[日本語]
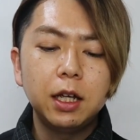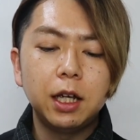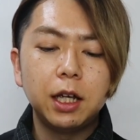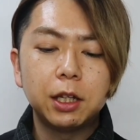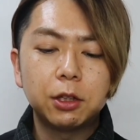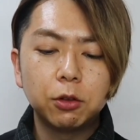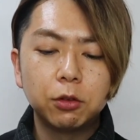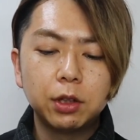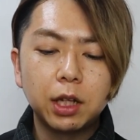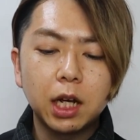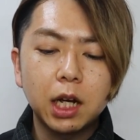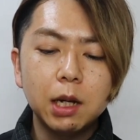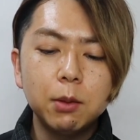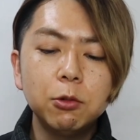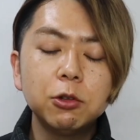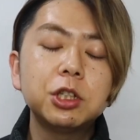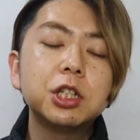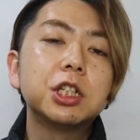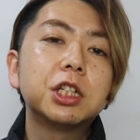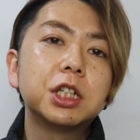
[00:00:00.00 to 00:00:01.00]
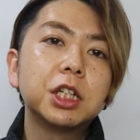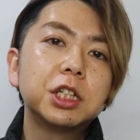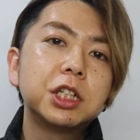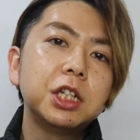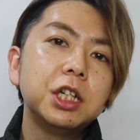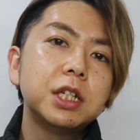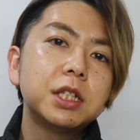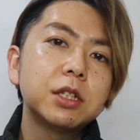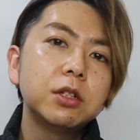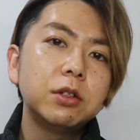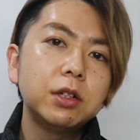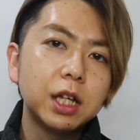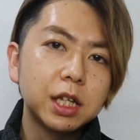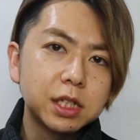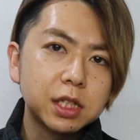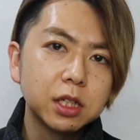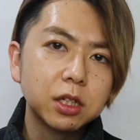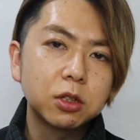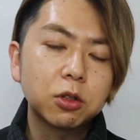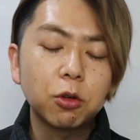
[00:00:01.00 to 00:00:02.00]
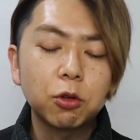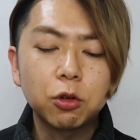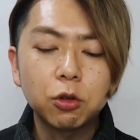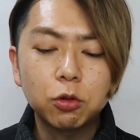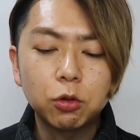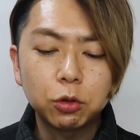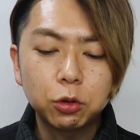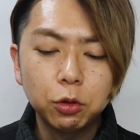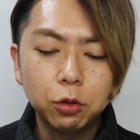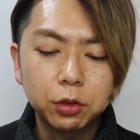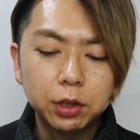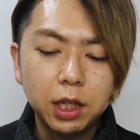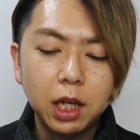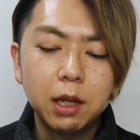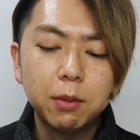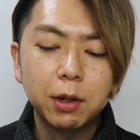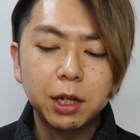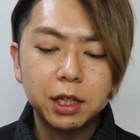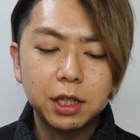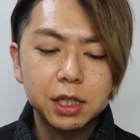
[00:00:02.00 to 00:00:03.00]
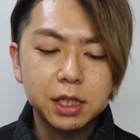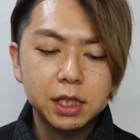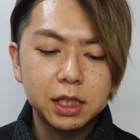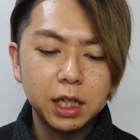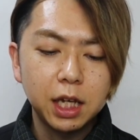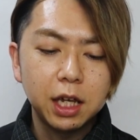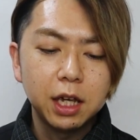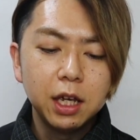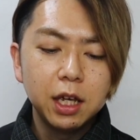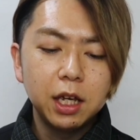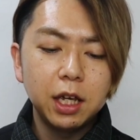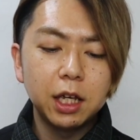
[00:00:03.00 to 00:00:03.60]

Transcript: えっ、ー、と、長持ちしてシーズンレスということをテーマにですね、